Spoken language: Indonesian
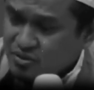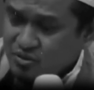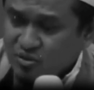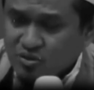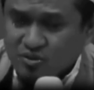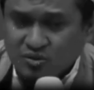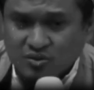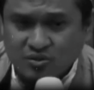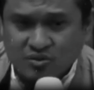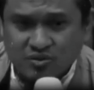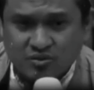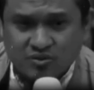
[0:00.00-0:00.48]
Ini
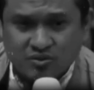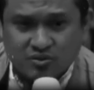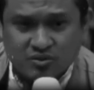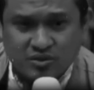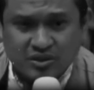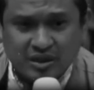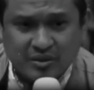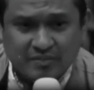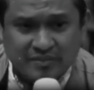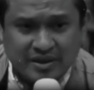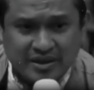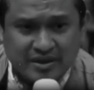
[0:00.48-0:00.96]
sungguh
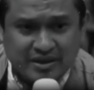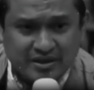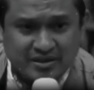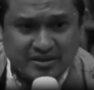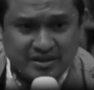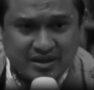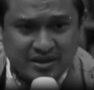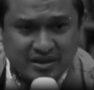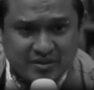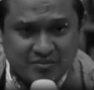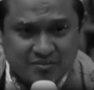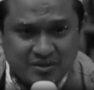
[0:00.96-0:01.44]

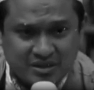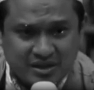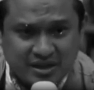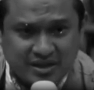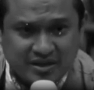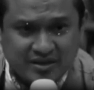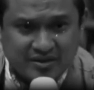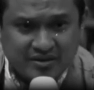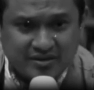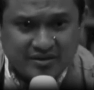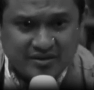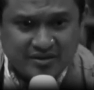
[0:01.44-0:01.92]
ucapan yang sangat
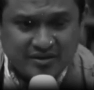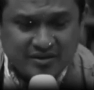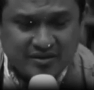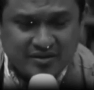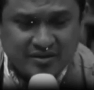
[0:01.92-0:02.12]
besar.